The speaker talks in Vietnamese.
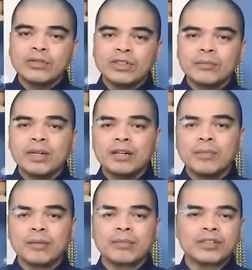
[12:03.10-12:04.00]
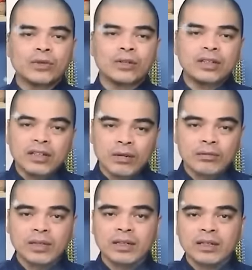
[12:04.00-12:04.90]
trong giấc mơ bạn bị chó tấn
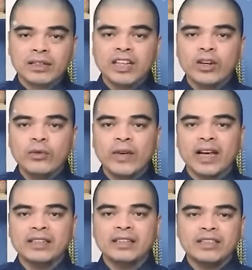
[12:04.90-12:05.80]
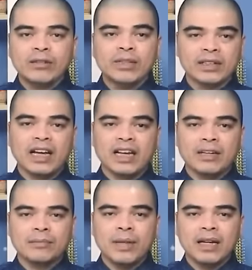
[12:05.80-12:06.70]
công thì có vẻ như trong thực tại
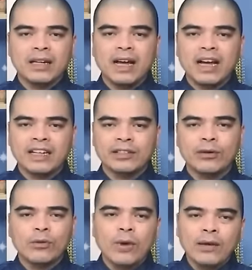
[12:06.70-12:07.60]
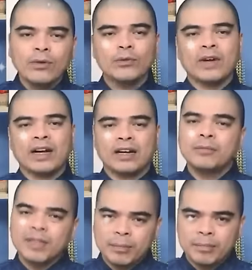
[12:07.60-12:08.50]
bạn đang hành động quá vội vàng
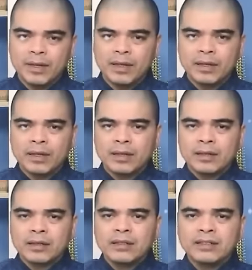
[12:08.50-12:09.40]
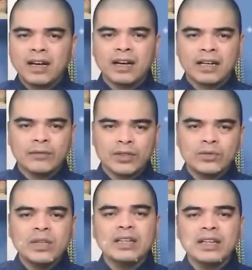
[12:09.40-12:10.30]
hấp tấp. Từ giờ cần phải
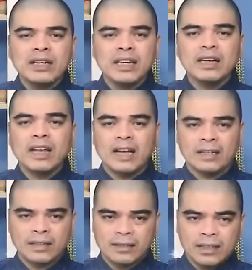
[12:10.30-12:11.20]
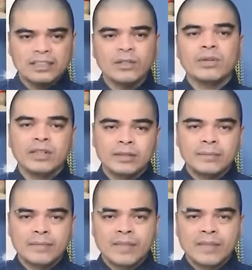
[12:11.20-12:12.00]
suy nghĩ kỹ càng, thận trọng hơn.